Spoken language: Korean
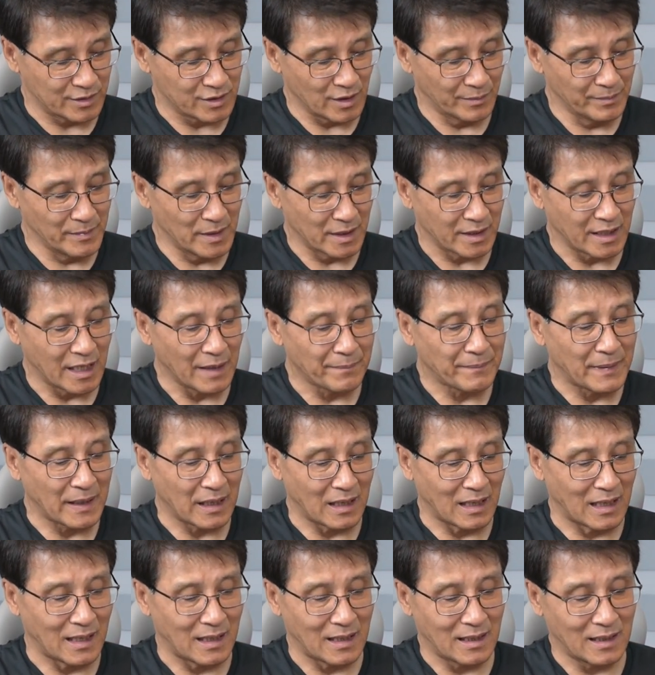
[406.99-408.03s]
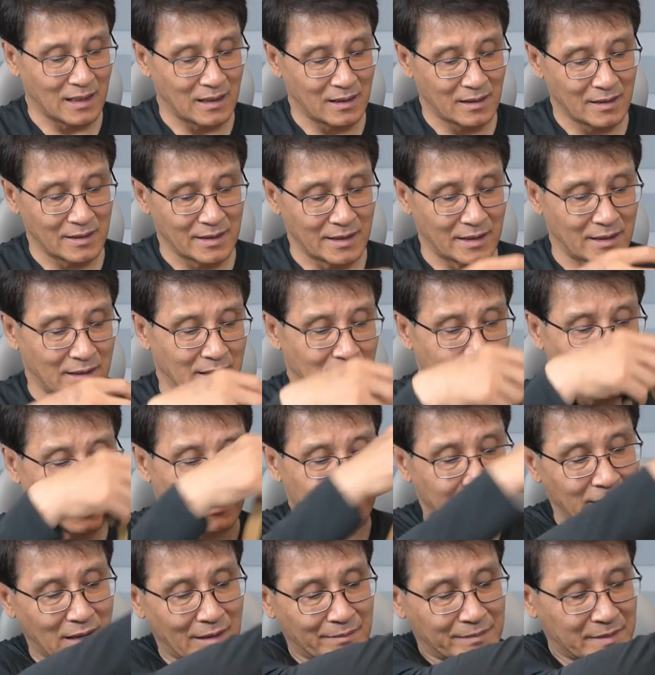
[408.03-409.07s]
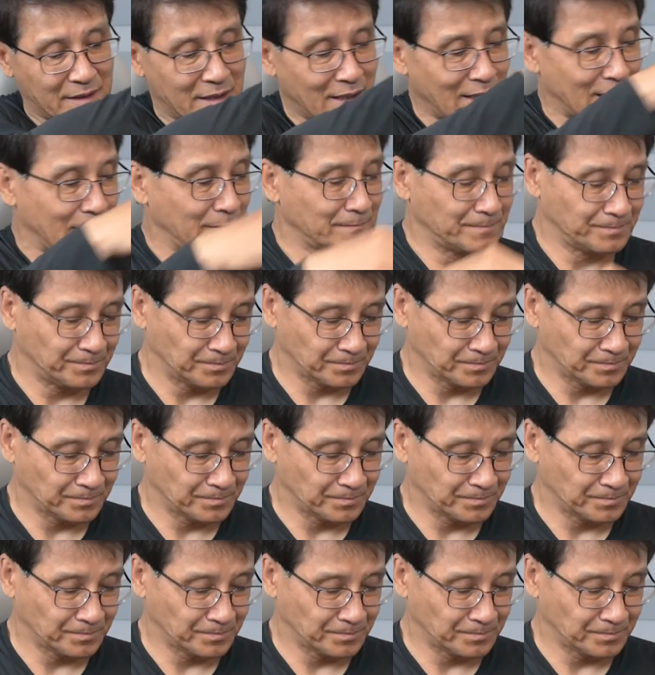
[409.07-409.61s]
전면 개폐가 예, 가능합니다.